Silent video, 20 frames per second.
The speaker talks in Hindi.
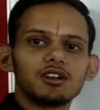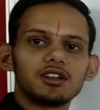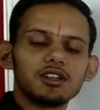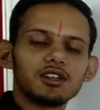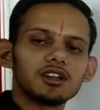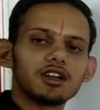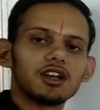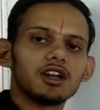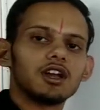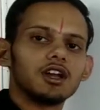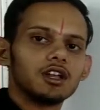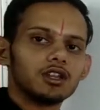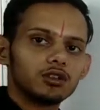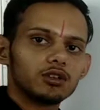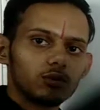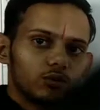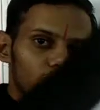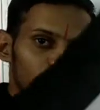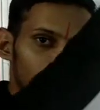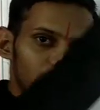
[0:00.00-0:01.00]
ठीक है
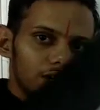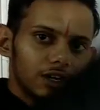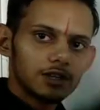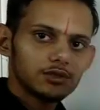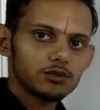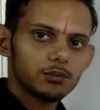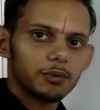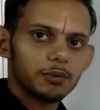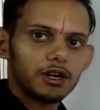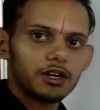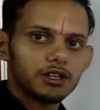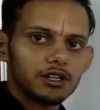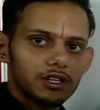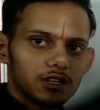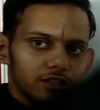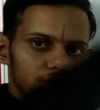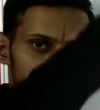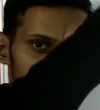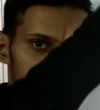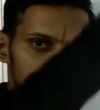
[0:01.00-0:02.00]
तो वो वाला जो पार्ट है
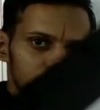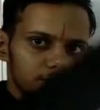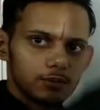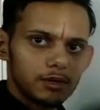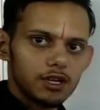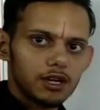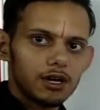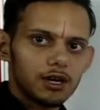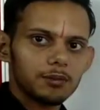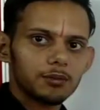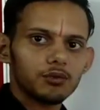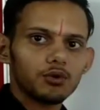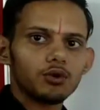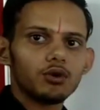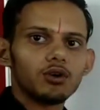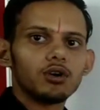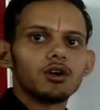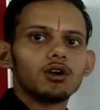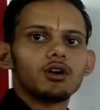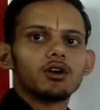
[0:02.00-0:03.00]
ना जिसमें आपको